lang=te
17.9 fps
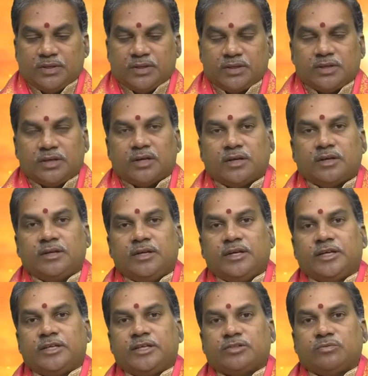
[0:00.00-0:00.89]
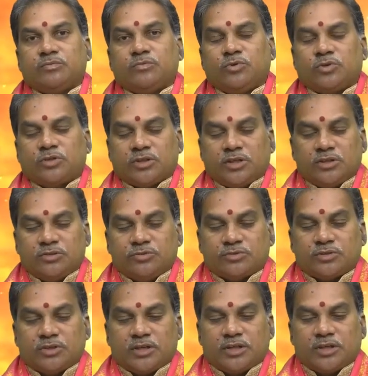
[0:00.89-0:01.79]
ఇక నేటి సింహూర్తాలను
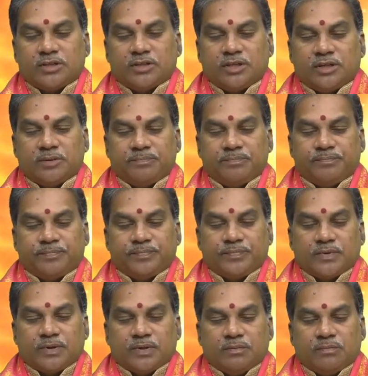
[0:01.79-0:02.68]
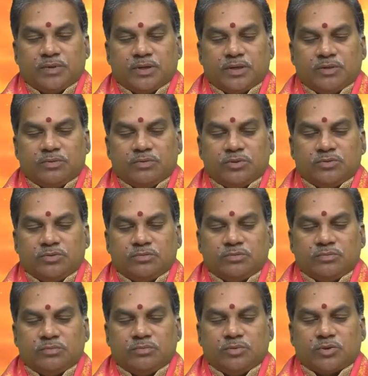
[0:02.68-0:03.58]
చూసినట్టయితే మరి ఈరోజు
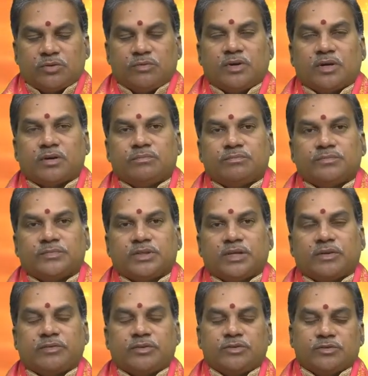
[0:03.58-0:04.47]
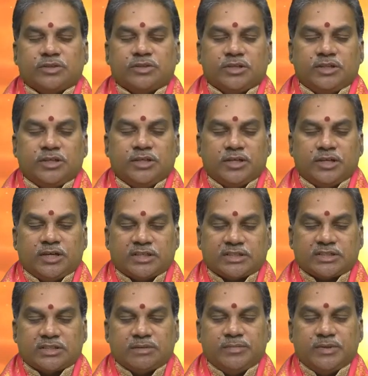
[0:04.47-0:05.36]
బుధవారం ఇరవయో తేదీ
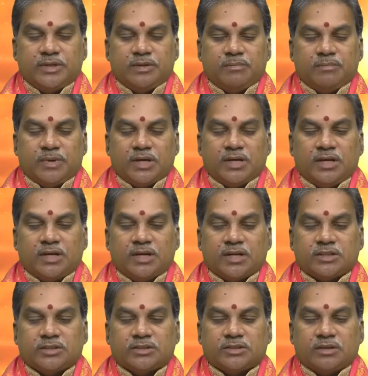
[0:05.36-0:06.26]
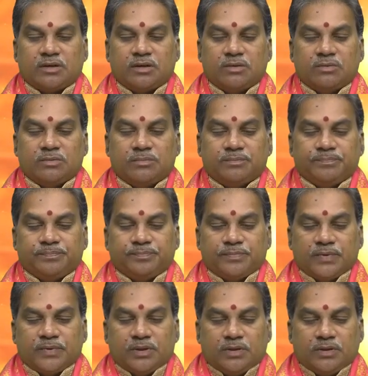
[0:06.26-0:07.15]
అష్టమి మఘా నక్షత్రంలో
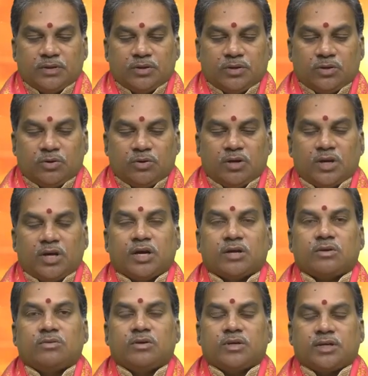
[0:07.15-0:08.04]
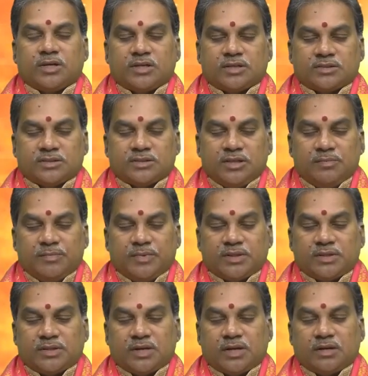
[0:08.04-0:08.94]
డోలారోహణ
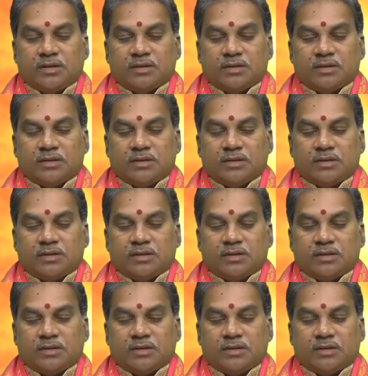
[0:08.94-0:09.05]
సీమంత